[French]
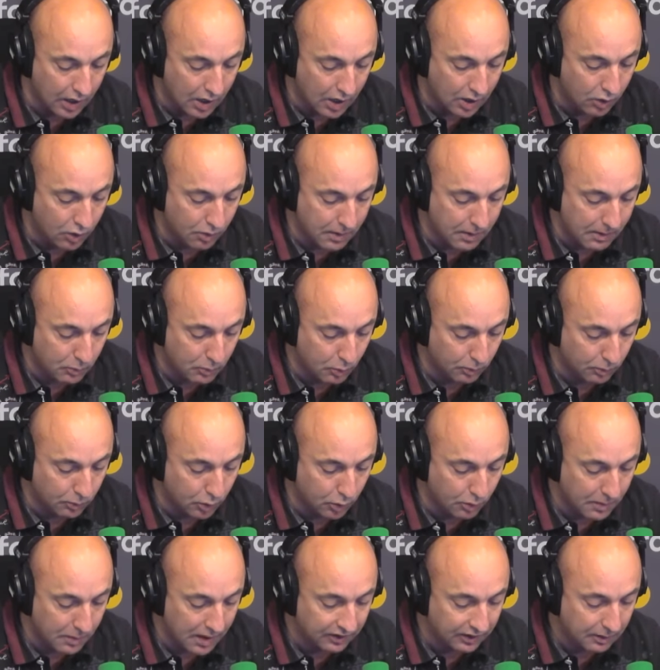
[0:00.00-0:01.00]
le même nombre
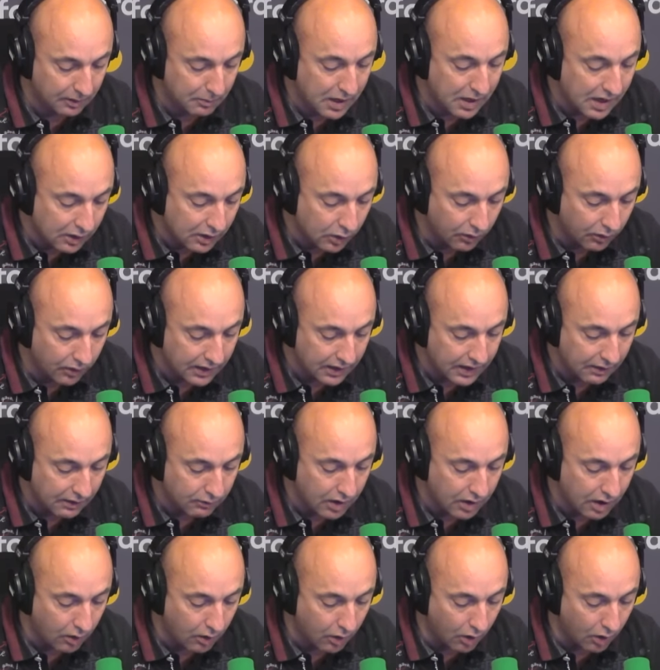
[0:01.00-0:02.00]
de matchs Eh bien, il devrait y
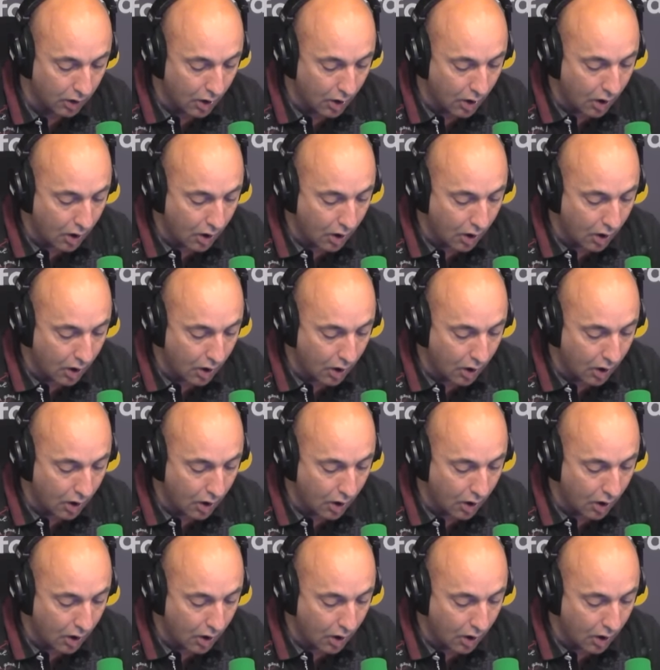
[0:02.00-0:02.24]
avoir euh,